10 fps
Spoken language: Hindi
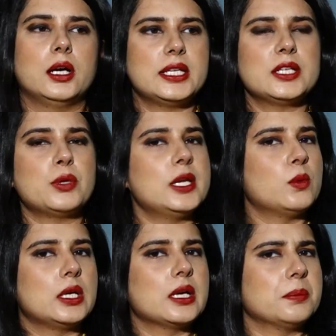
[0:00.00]
टी ट्वेंटी
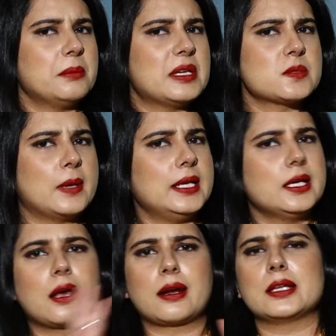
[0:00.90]
वर्ल्ड कप की
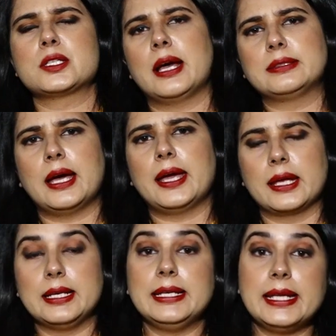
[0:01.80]
मेज़बानी करना चाहता
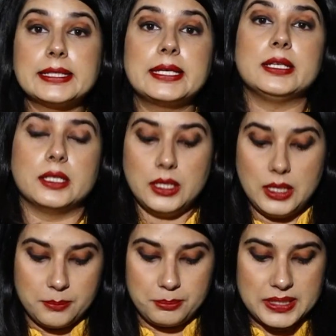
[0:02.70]
है लेकिन
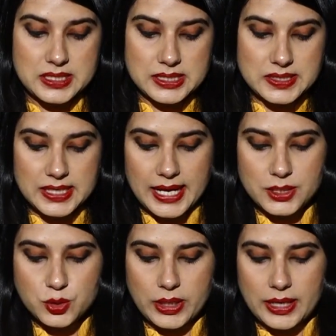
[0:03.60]
बी
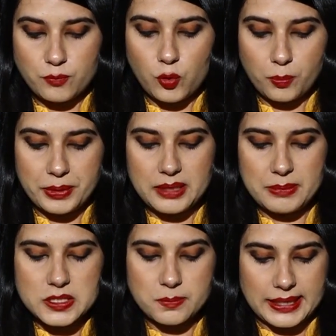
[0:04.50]
जो है वो भी
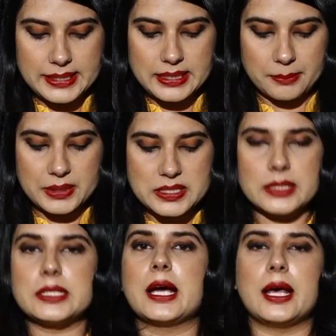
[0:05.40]
मेज़बानी के अपने
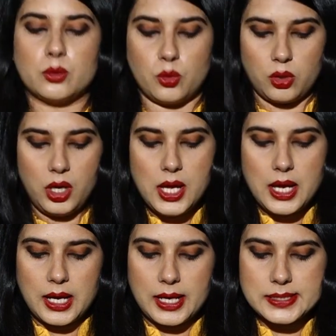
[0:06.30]
इस अधिकार को
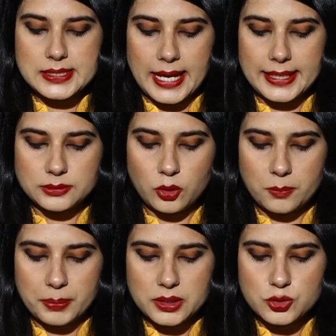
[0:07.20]
ज़ाहिर
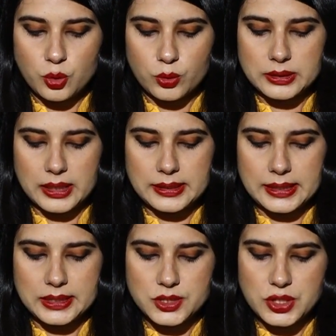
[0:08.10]
तौर पर छोड़ना
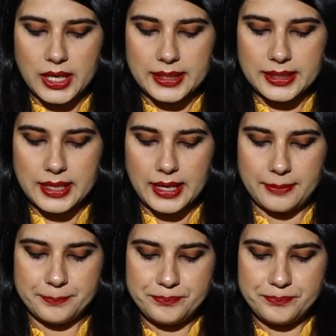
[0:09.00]
नहीं चाहेगा